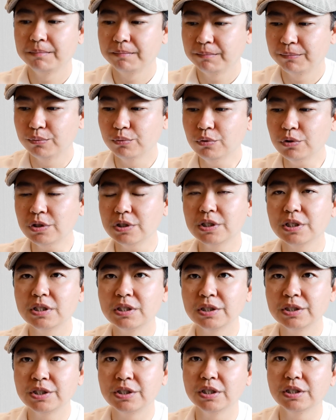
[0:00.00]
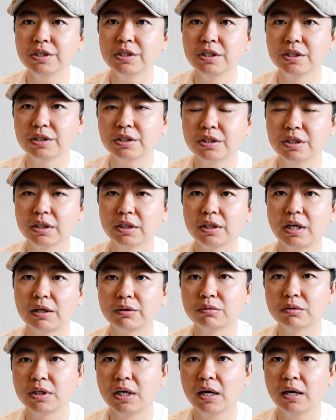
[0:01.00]
不是进行行刑式的大
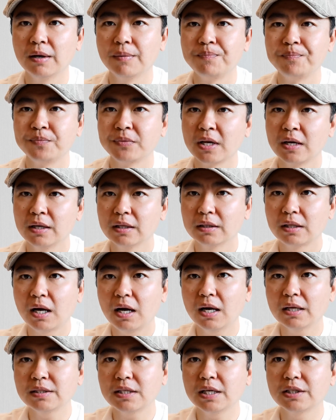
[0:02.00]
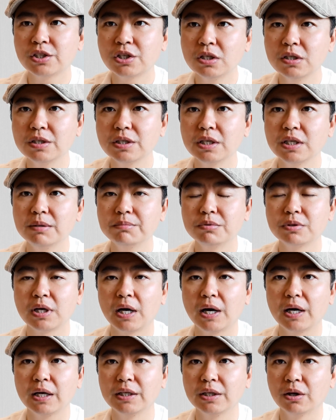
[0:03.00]
屠杀，他在撤离布
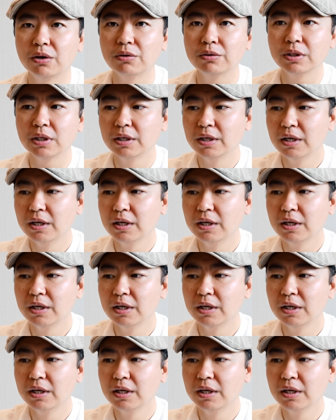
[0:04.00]
查以后呢？